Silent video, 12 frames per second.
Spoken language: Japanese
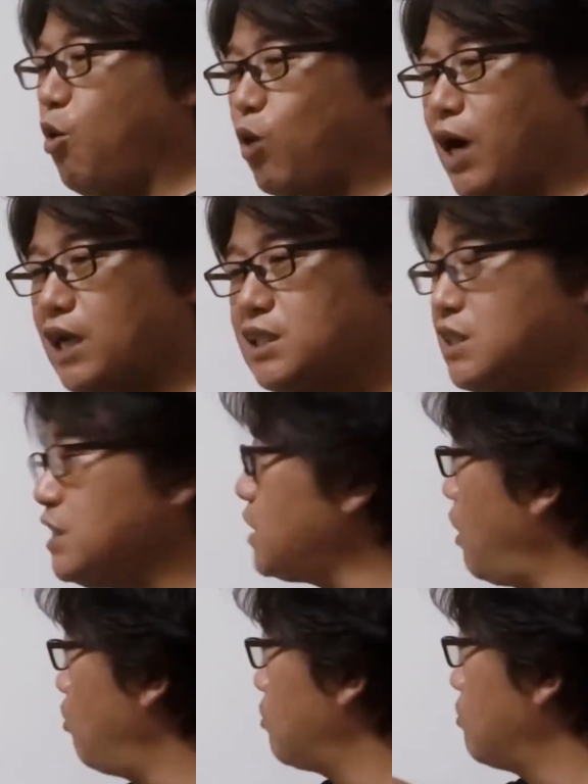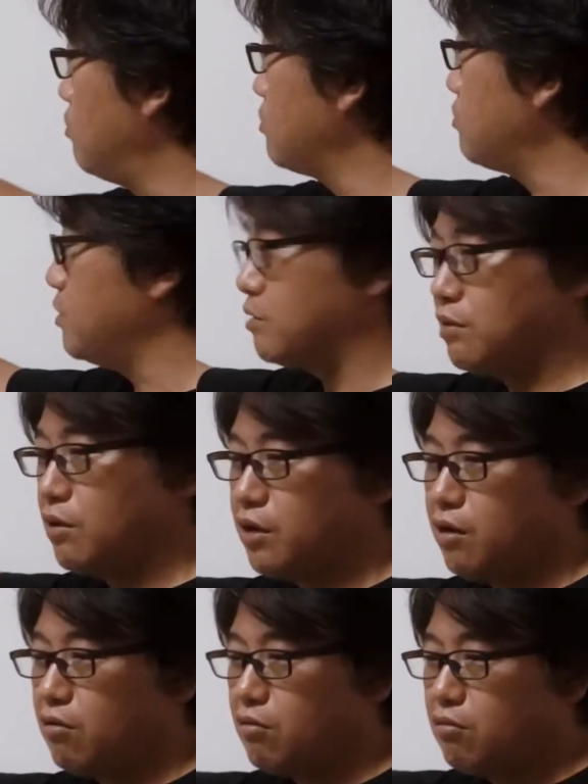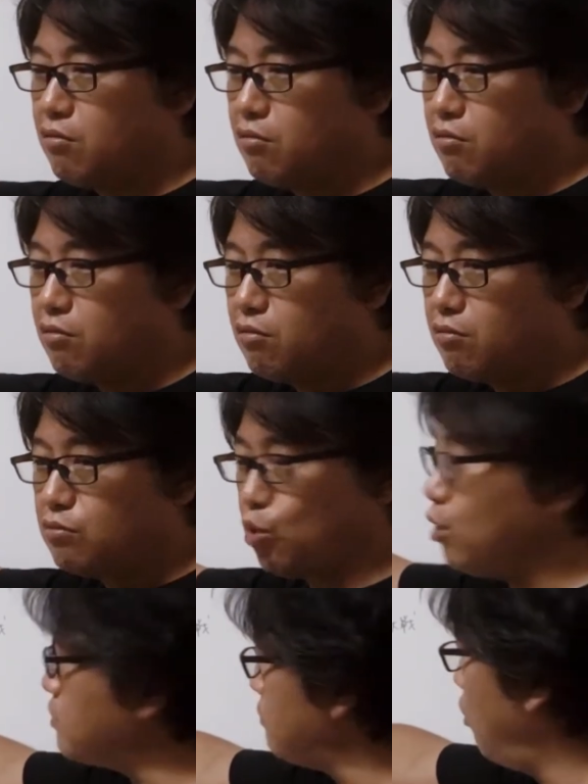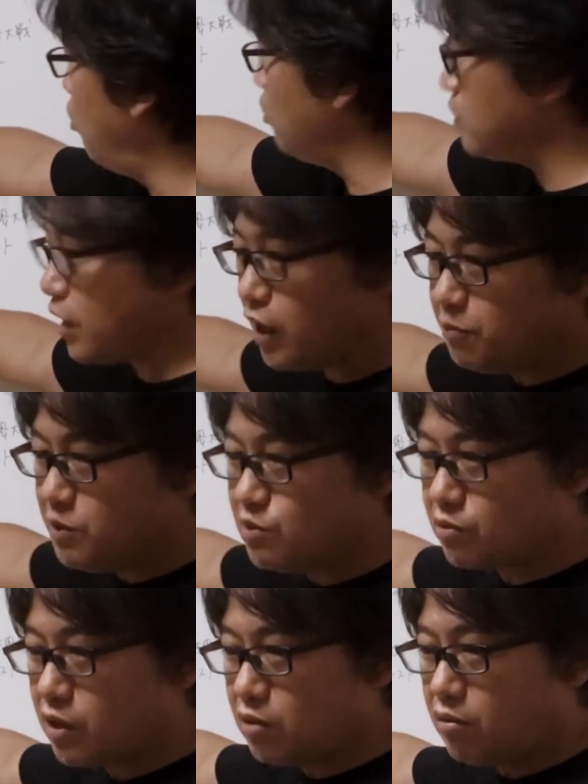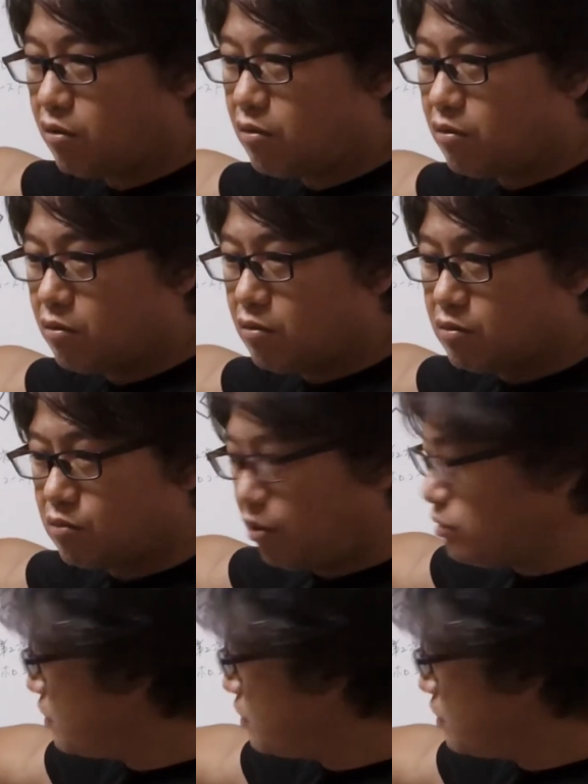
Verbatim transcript: おかしいだろうってこの人は言ったわけよドイツは誇り高い民族だとドイツ